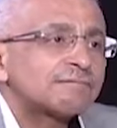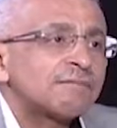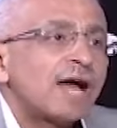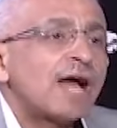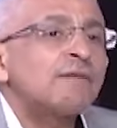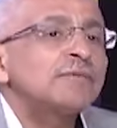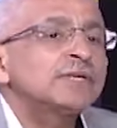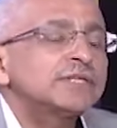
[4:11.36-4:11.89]
ما
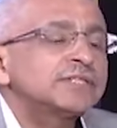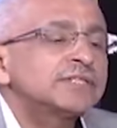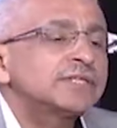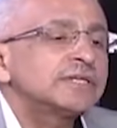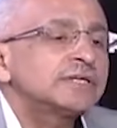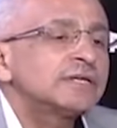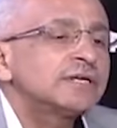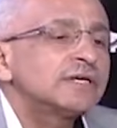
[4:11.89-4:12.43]
عاملين
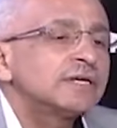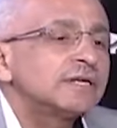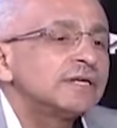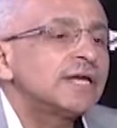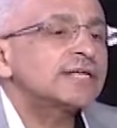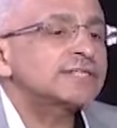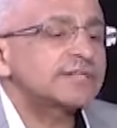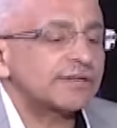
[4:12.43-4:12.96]
شيء،
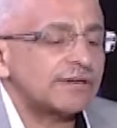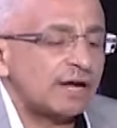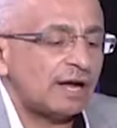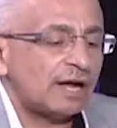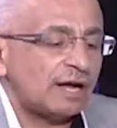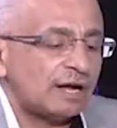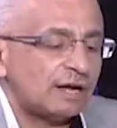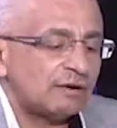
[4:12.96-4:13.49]
لا
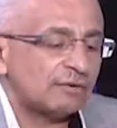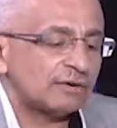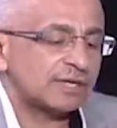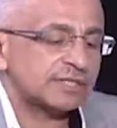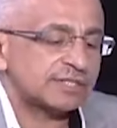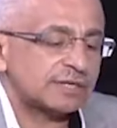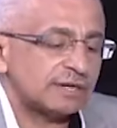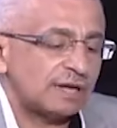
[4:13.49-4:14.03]
زراعة ولا
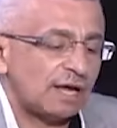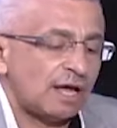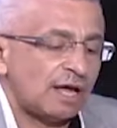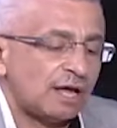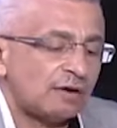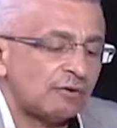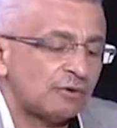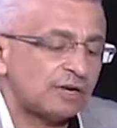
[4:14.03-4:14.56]

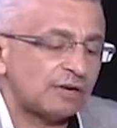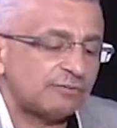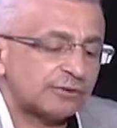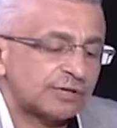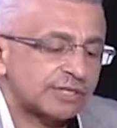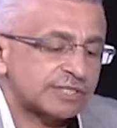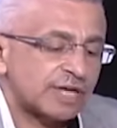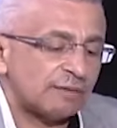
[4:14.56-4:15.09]
صناعة ولا
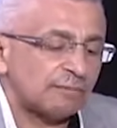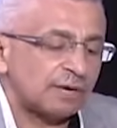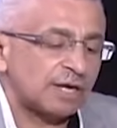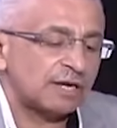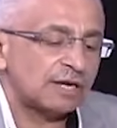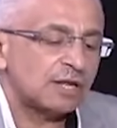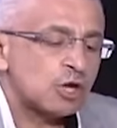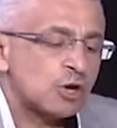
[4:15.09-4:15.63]
فرص عمل
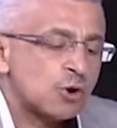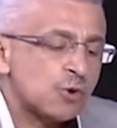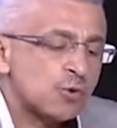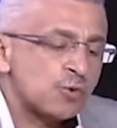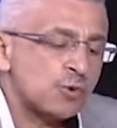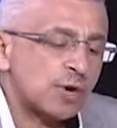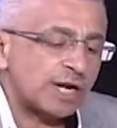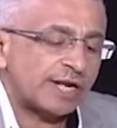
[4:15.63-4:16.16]

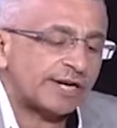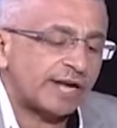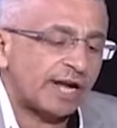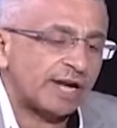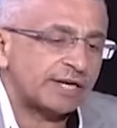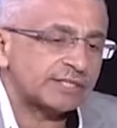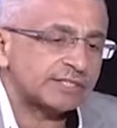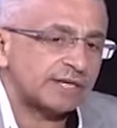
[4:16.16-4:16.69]
ولا
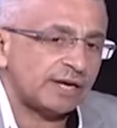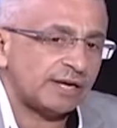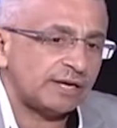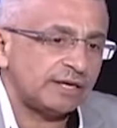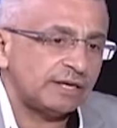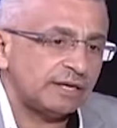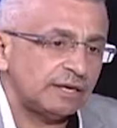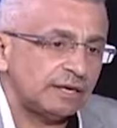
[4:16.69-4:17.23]
رعاية
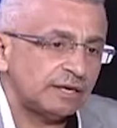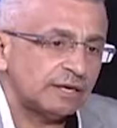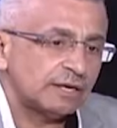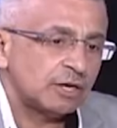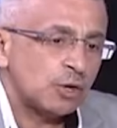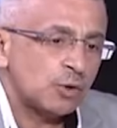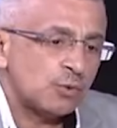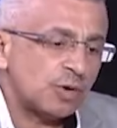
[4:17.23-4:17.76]
صحية
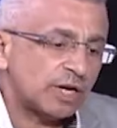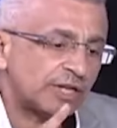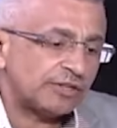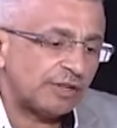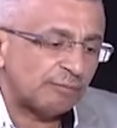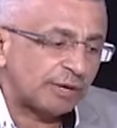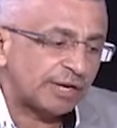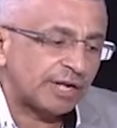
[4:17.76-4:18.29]
ولا
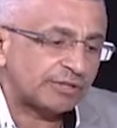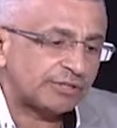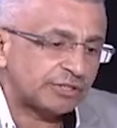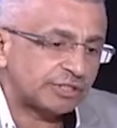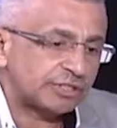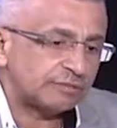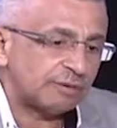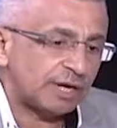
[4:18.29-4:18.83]
ضمانات
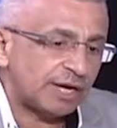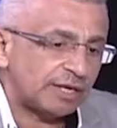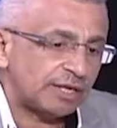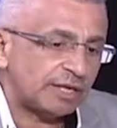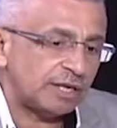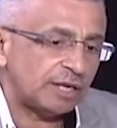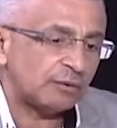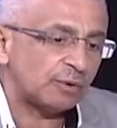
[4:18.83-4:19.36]

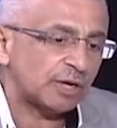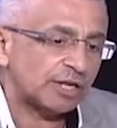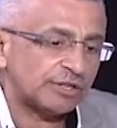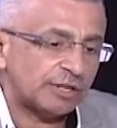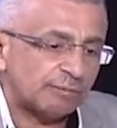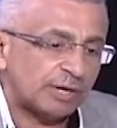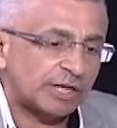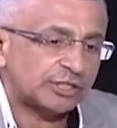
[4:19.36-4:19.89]
اجتماعية ولا
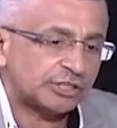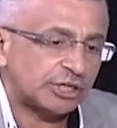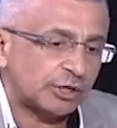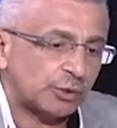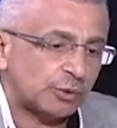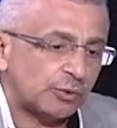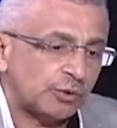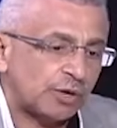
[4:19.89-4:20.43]
ضمان
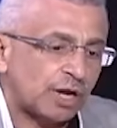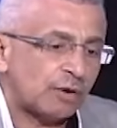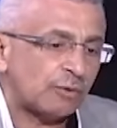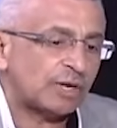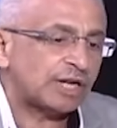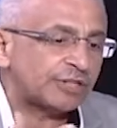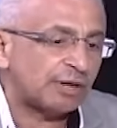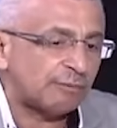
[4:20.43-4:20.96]
شيخوخة
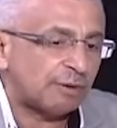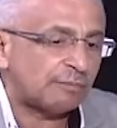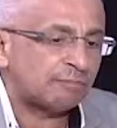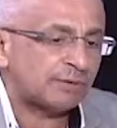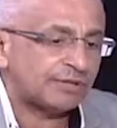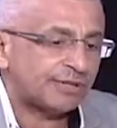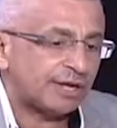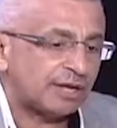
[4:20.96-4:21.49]
ولا ضمان
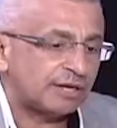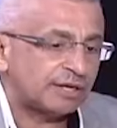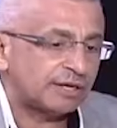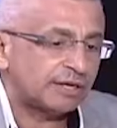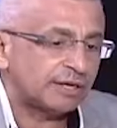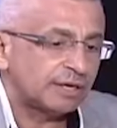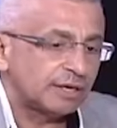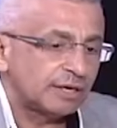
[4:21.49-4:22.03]

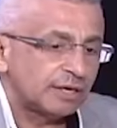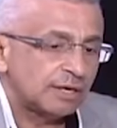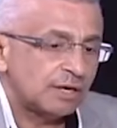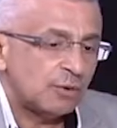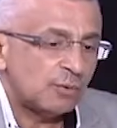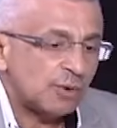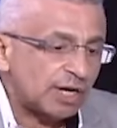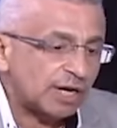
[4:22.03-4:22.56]
بطالة
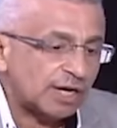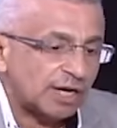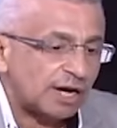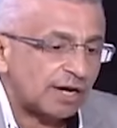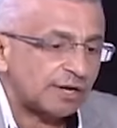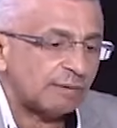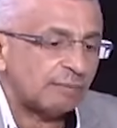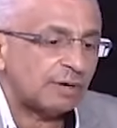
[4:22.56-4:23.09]
ولا
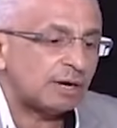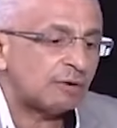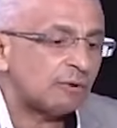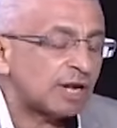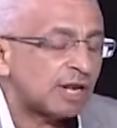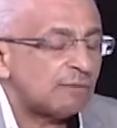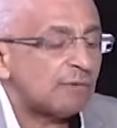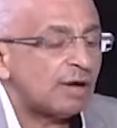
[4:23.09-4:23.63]
كهرباء
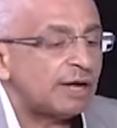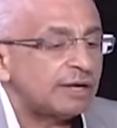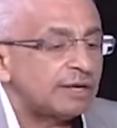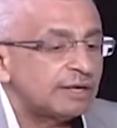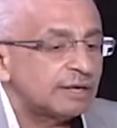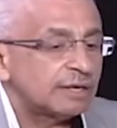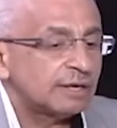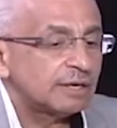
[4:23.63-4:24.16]
ولا
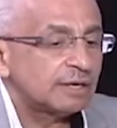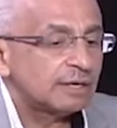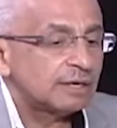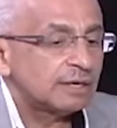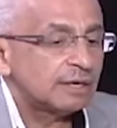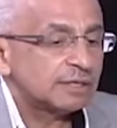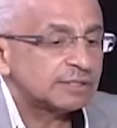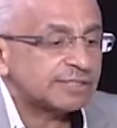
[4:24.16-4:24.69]
مي
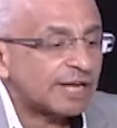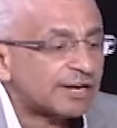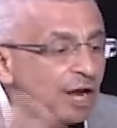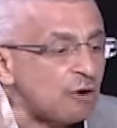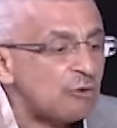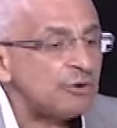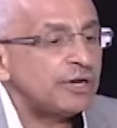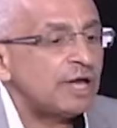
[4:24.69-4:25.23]

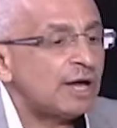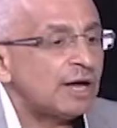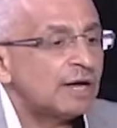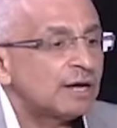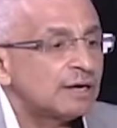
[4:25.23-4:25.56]
سرقونا